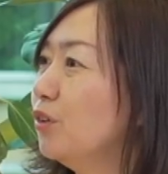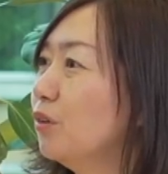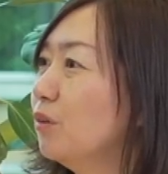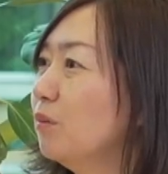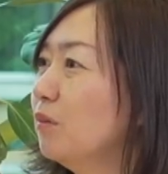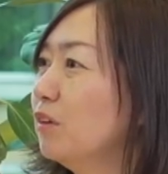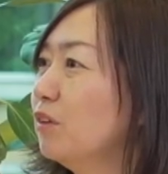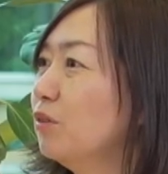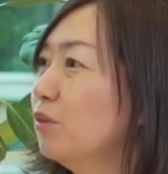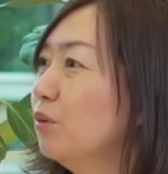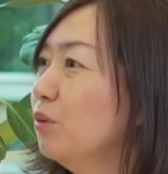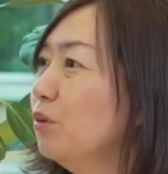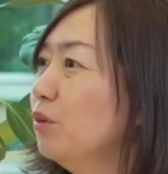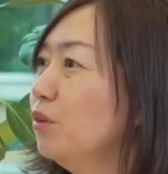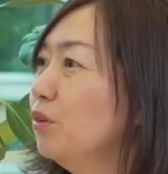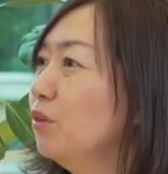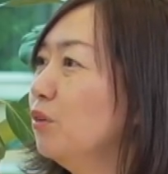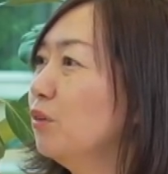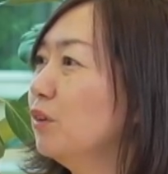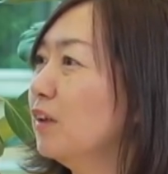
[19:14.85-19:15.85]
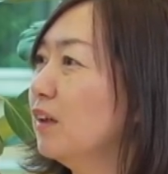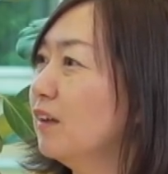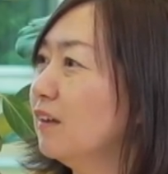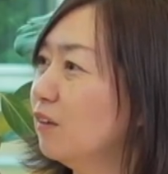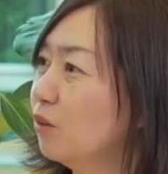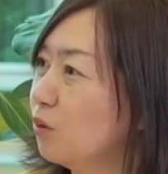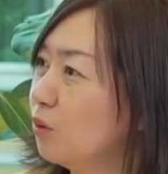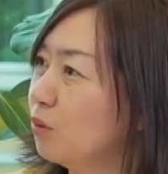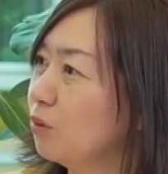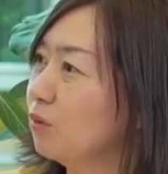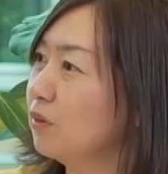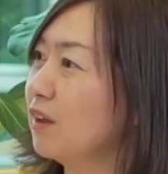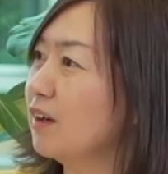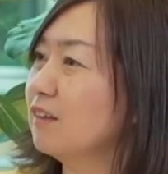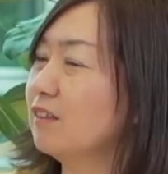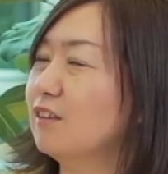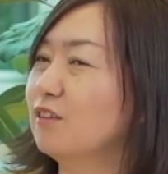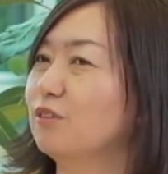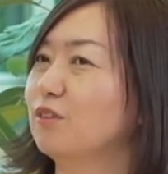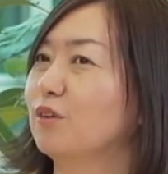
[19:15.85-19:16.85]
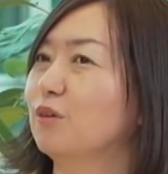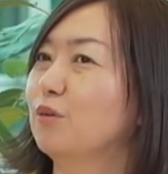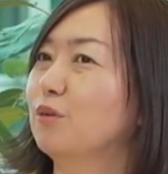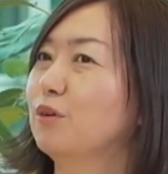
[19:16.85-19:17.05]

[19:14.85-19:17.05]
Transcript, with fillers: まあ、そういうこうなんていうの